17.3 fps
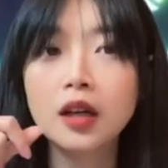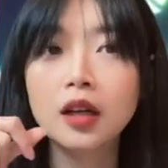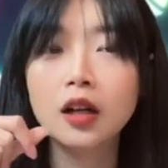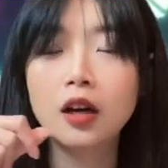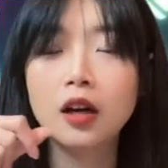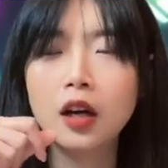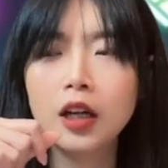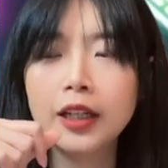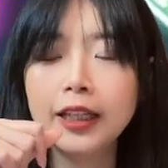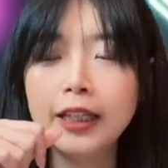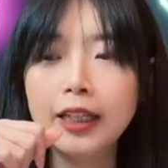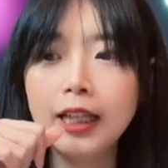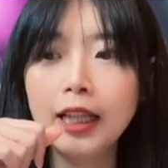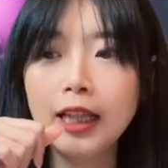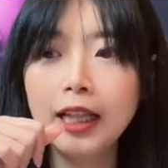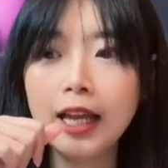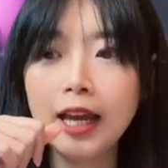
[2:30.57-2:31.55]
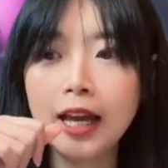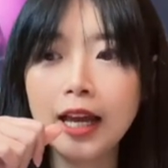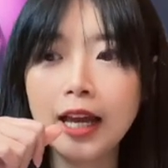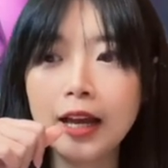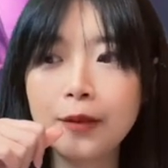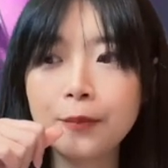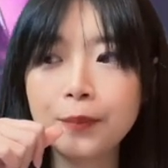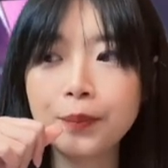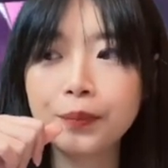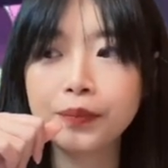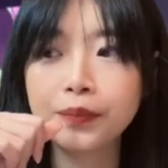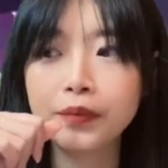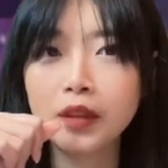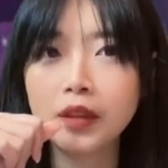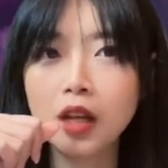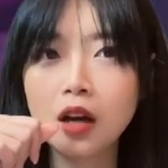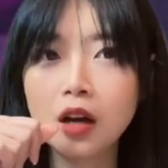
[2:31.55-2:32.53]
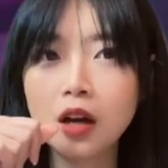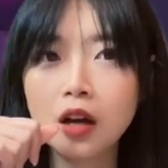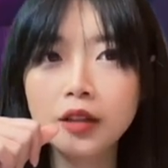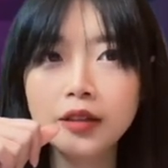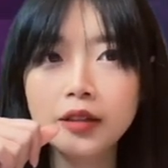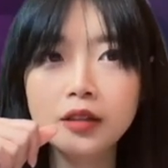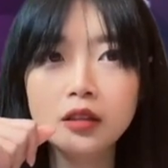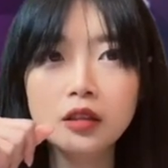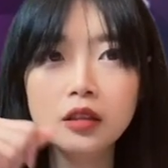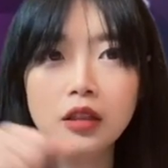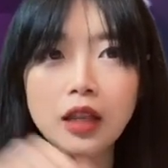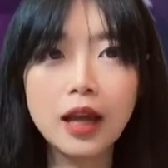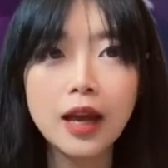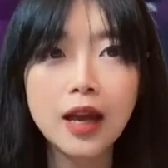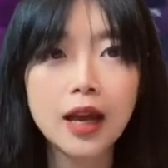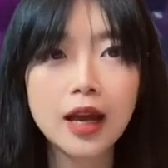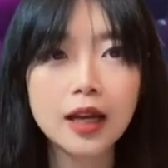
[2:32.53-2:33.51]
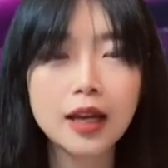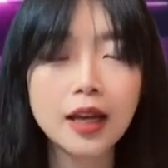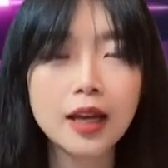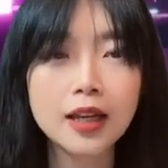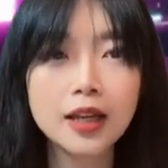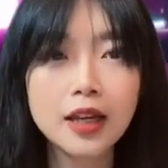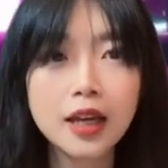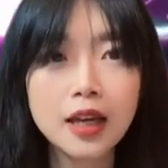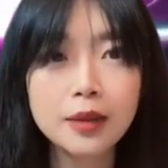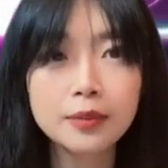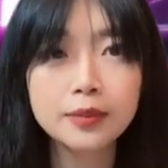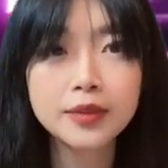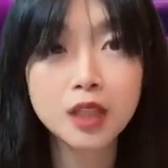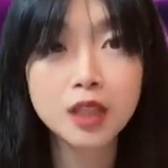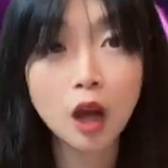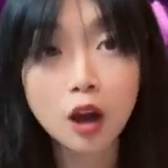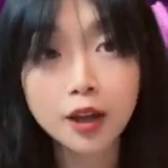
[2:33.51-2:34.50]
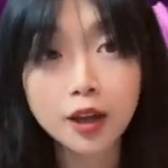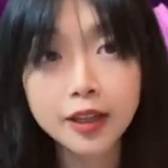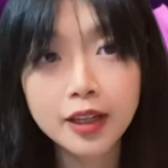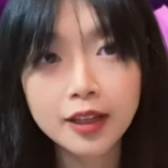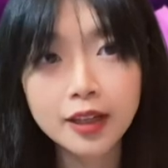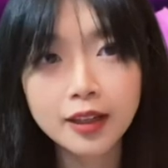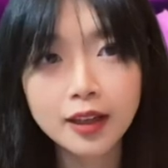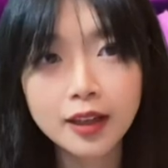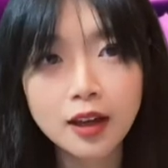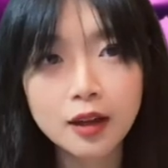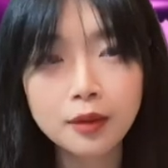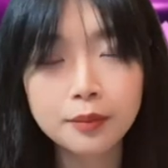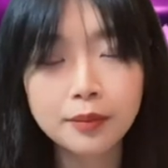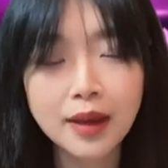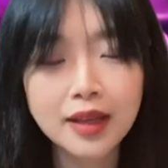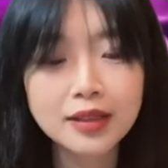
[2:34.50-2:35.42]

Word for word: có nghĩa là nó như là cái game sói ma